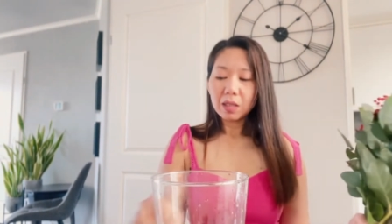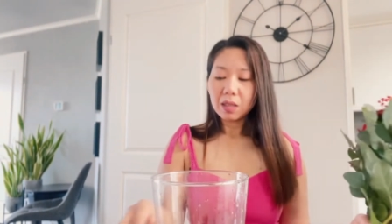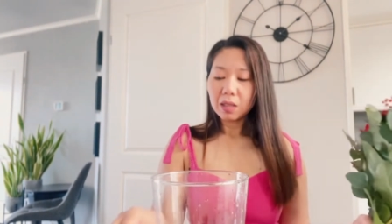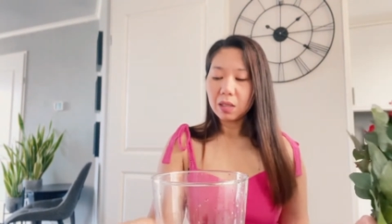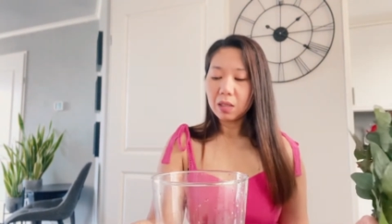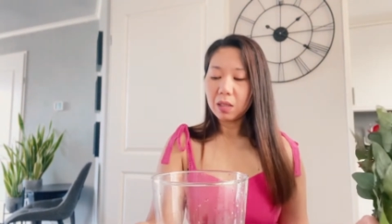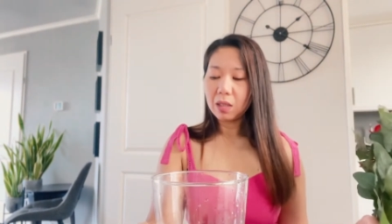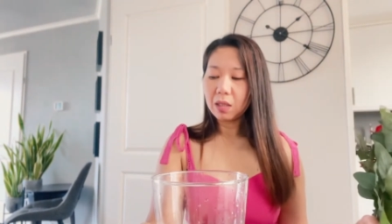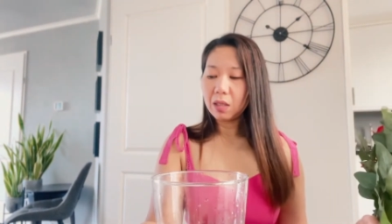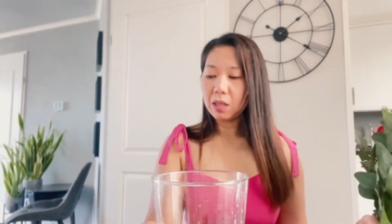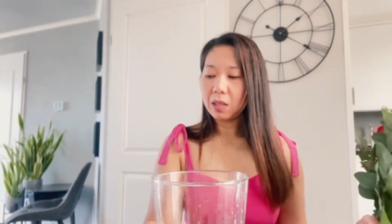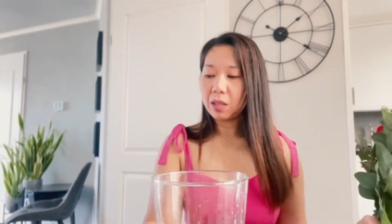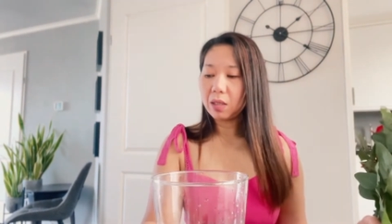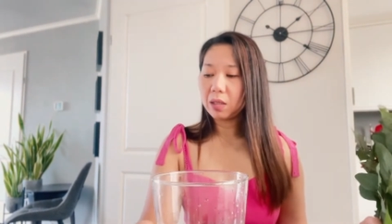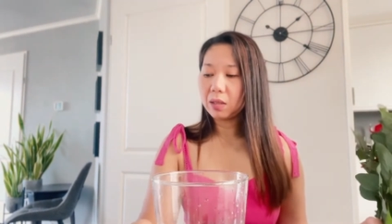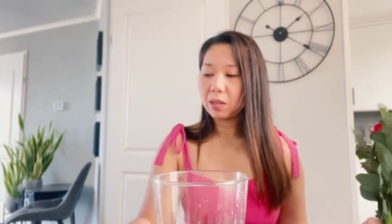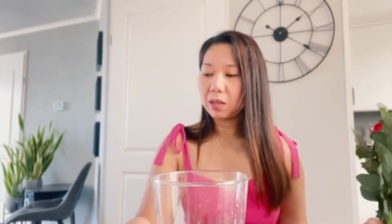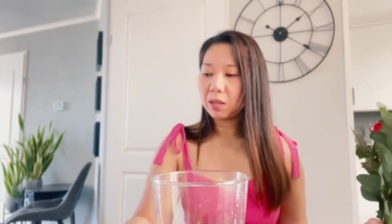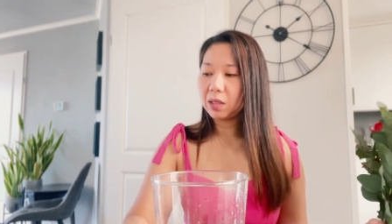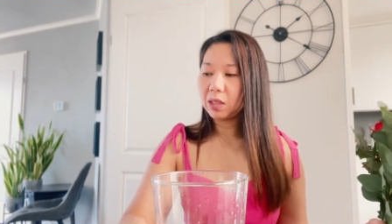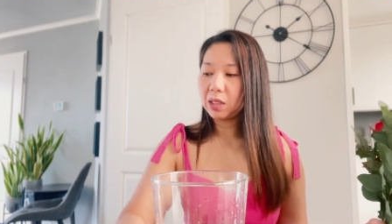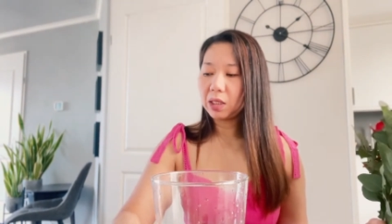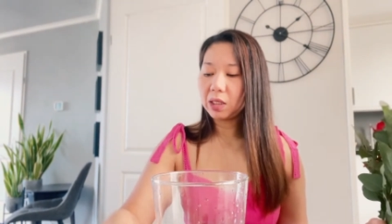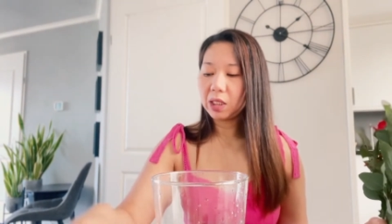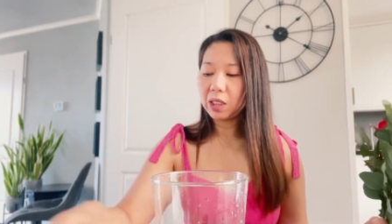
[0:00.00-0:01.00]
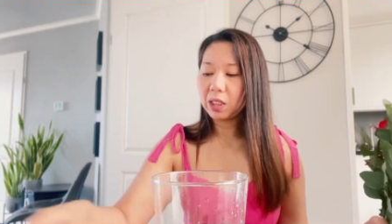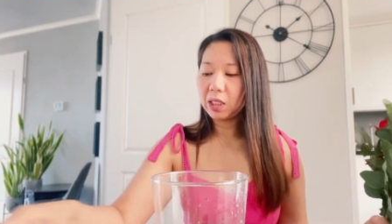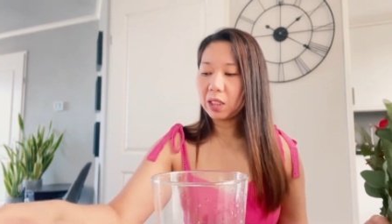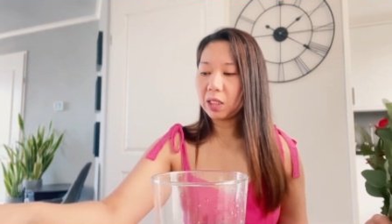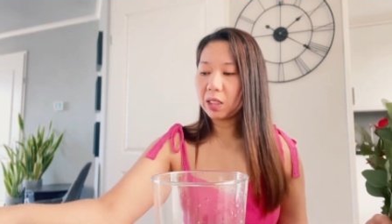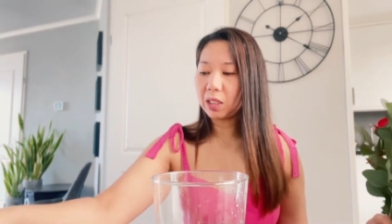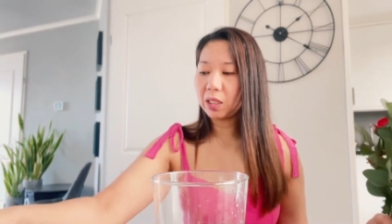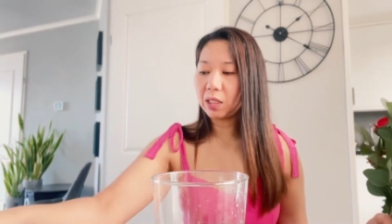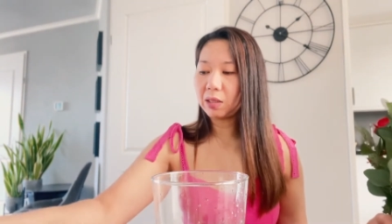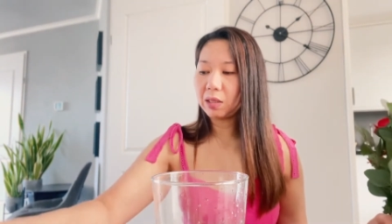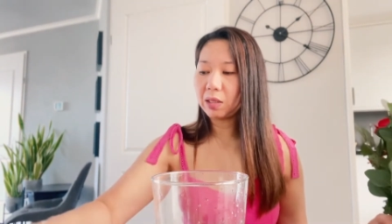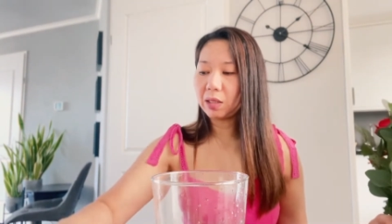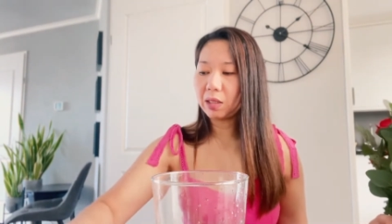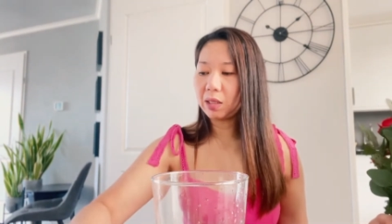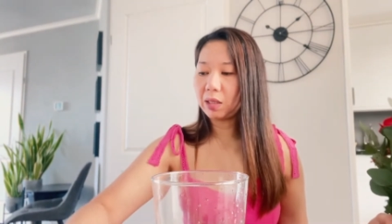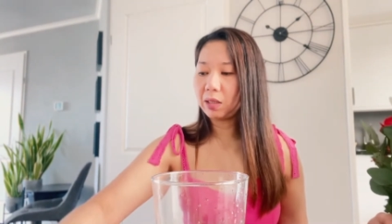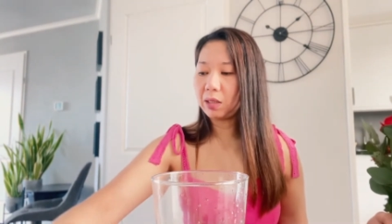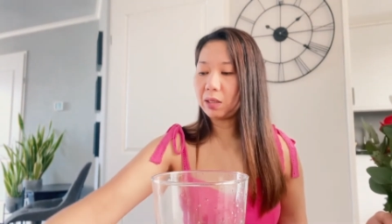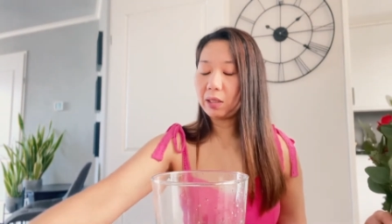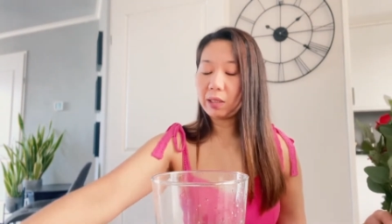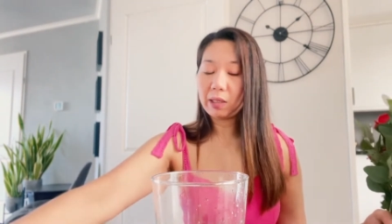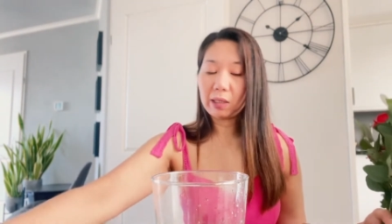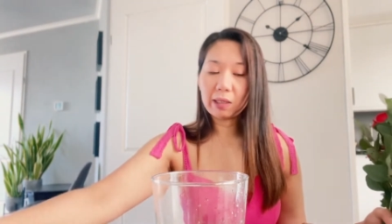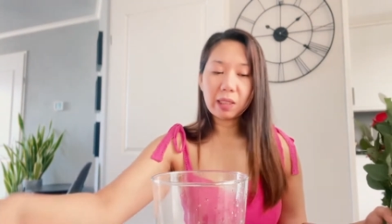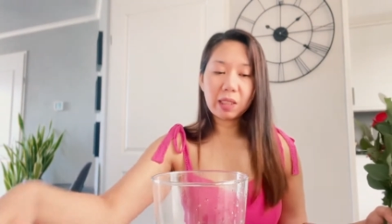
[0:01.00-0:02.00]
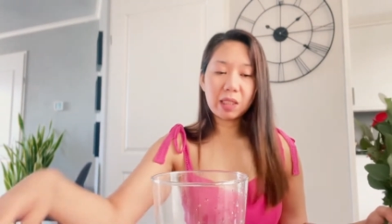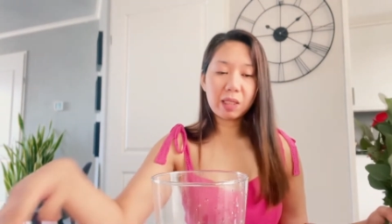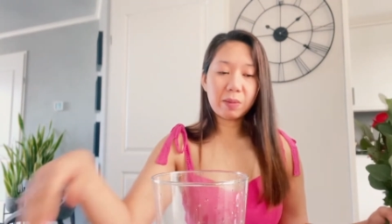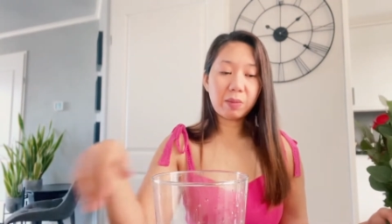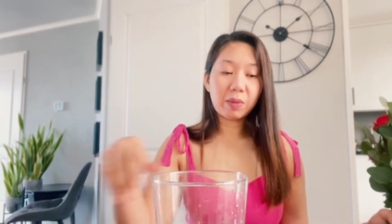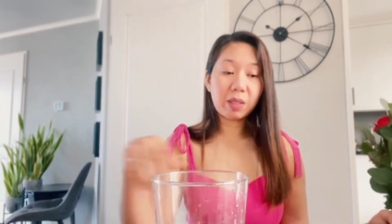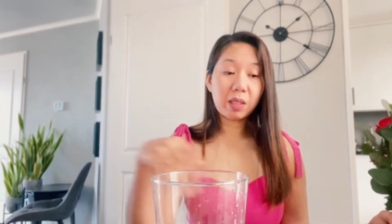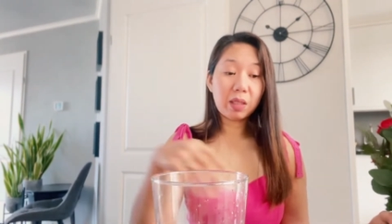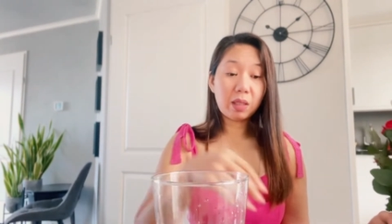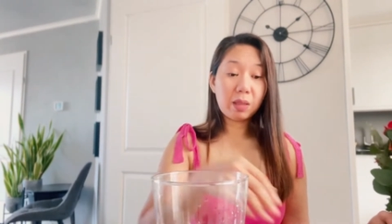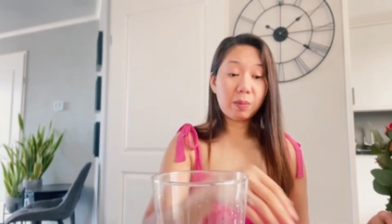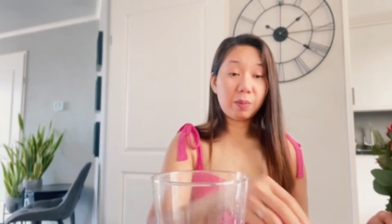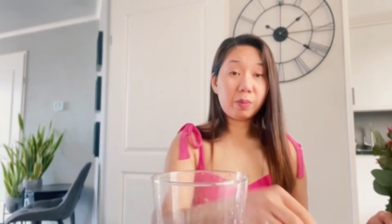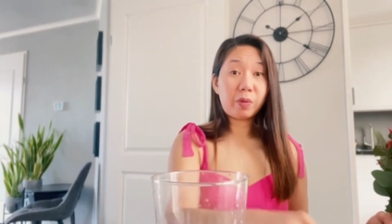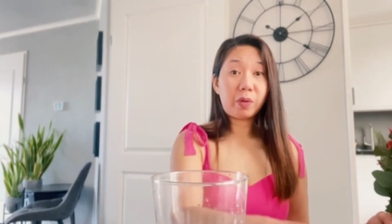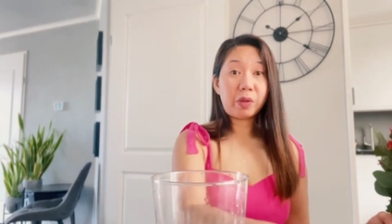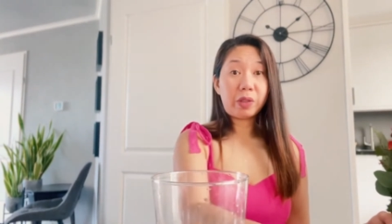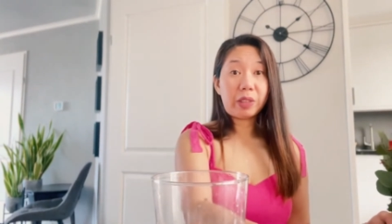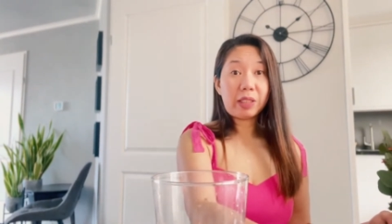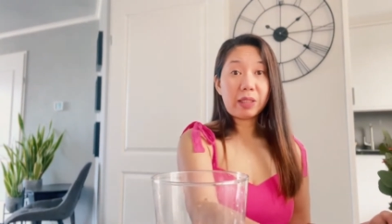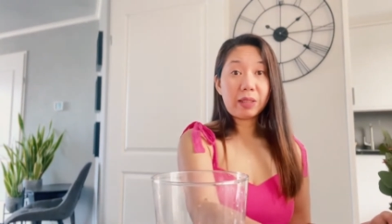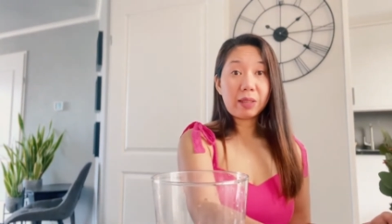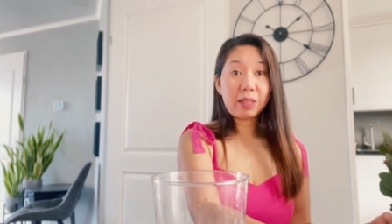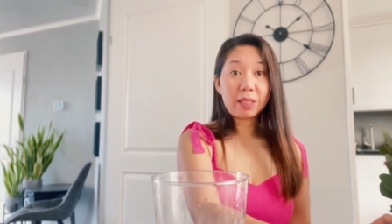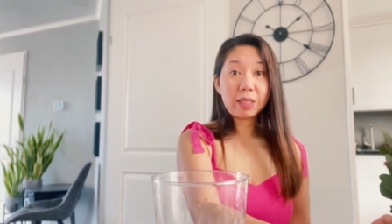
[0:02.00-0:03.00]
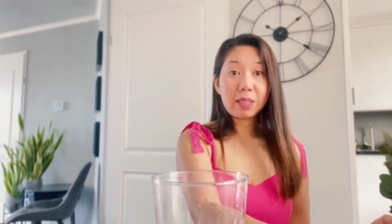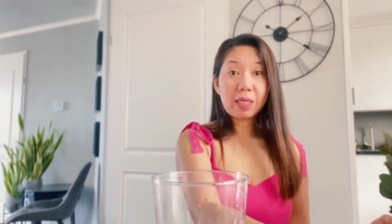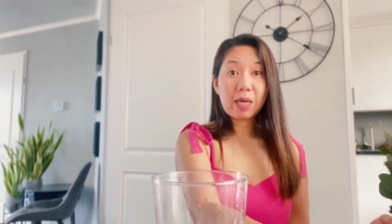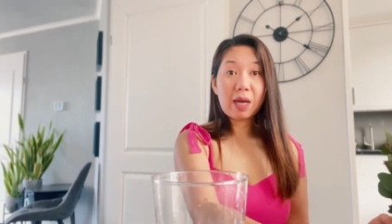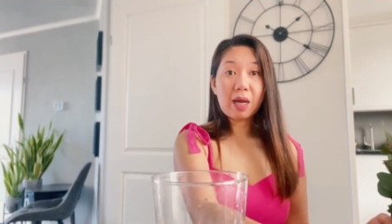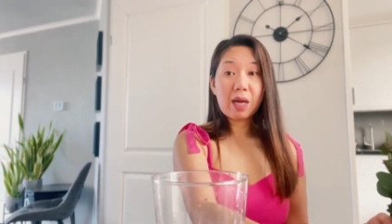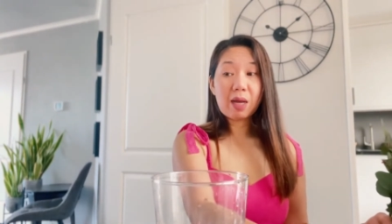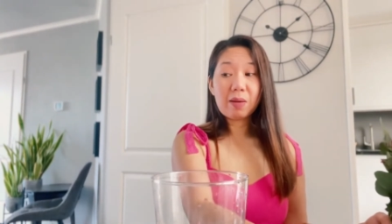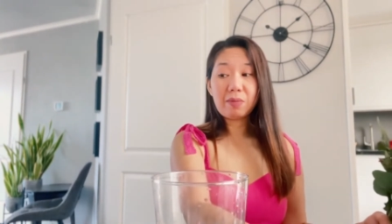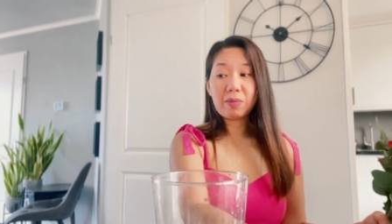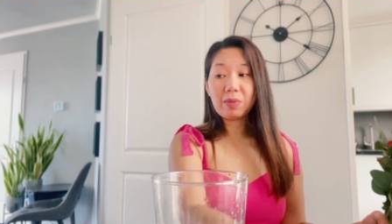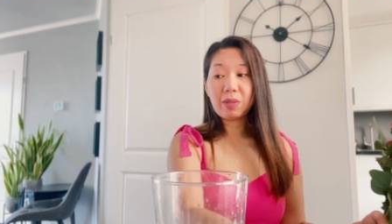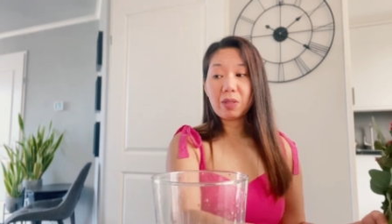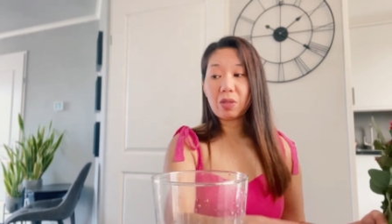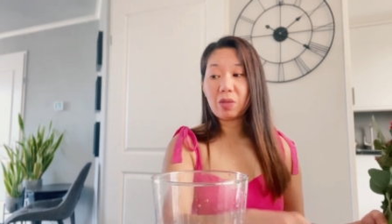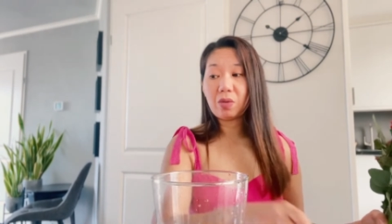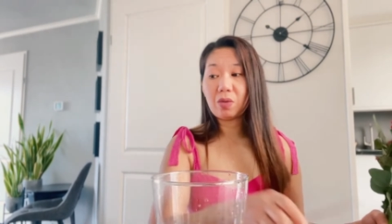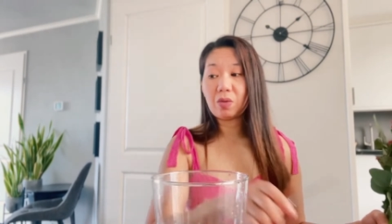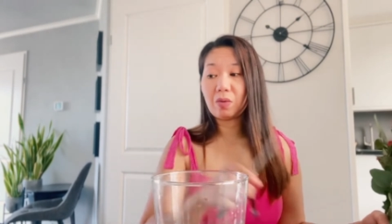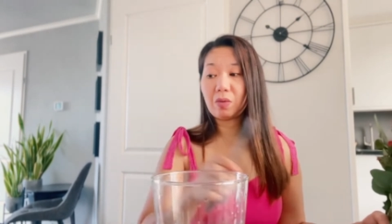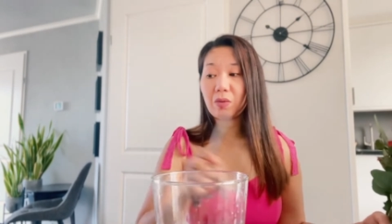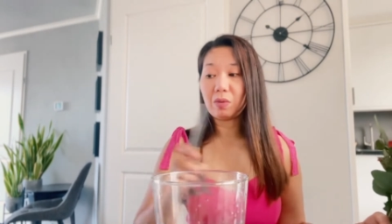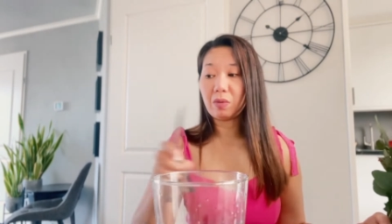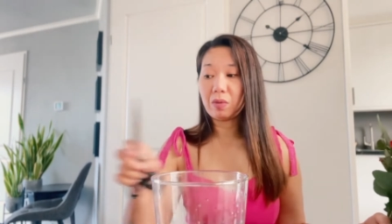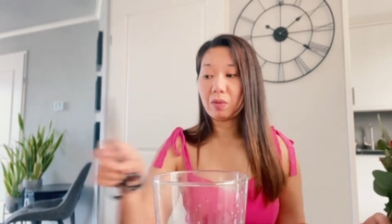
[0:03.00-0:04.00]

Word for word: At hindi na rin, hindi rin naman importante sa amin yung